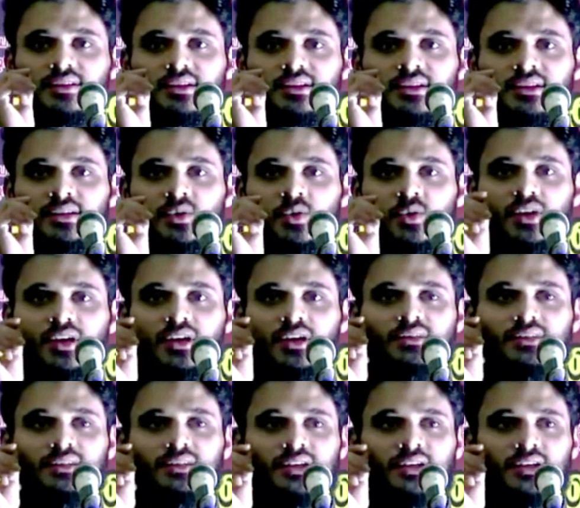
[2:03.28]
இந்த
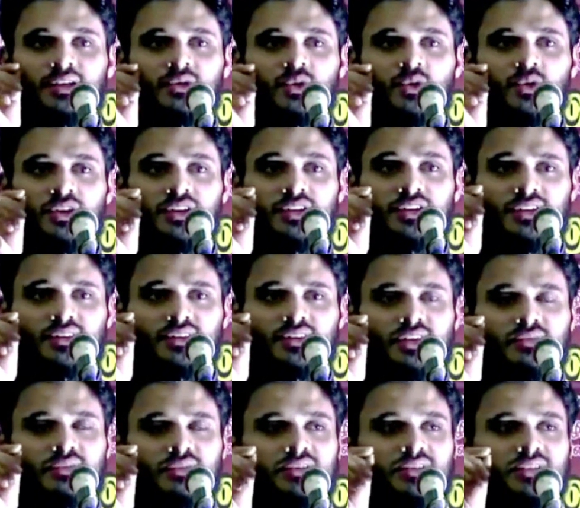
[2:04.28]
உலகத்திற்கென்று ஒரு
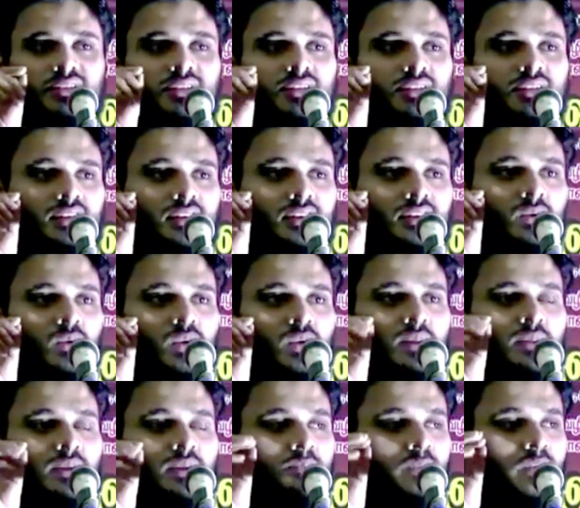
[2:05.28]
நியதியை வைத்திருக்கிறான் ஒரு
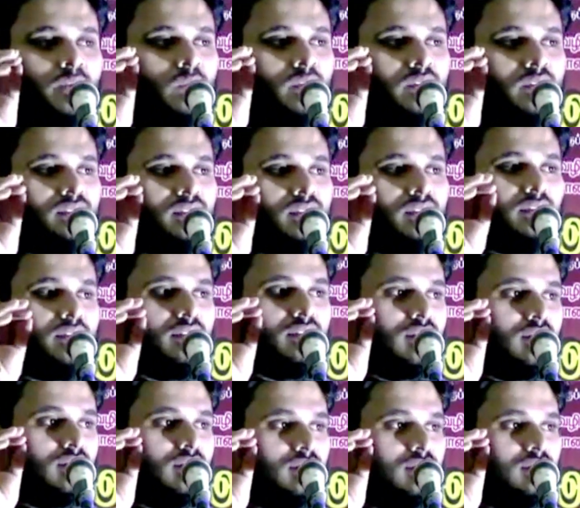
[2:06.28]
அமைப்பை
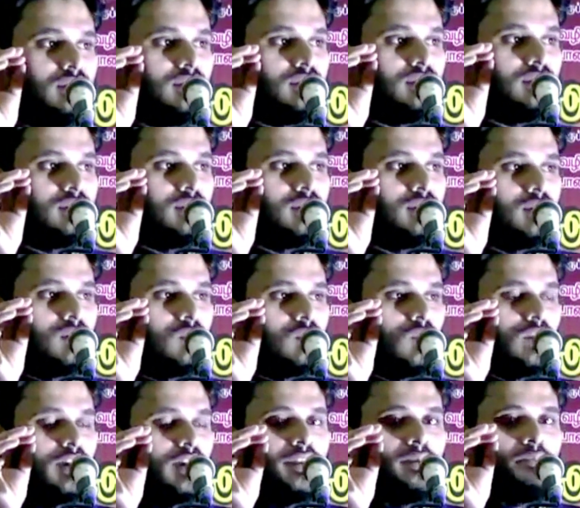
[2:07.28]
வைத்திருக்கிறான்
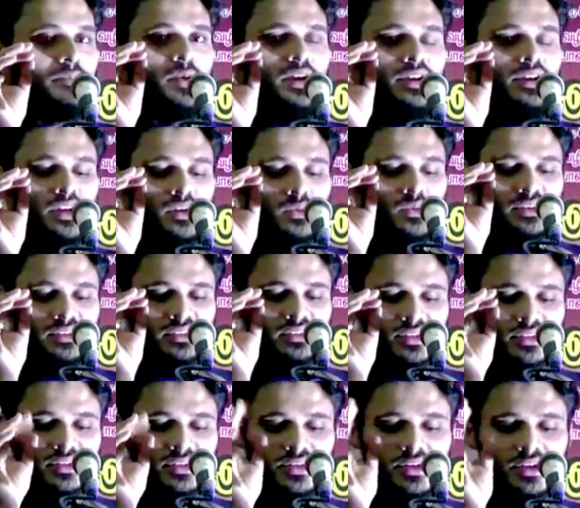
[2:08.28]
ஒரு அடிப்படையை
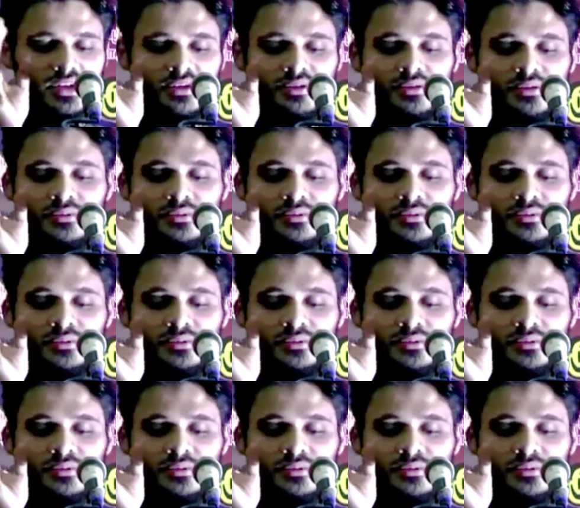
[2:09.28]
வைத்திருக்கிறான்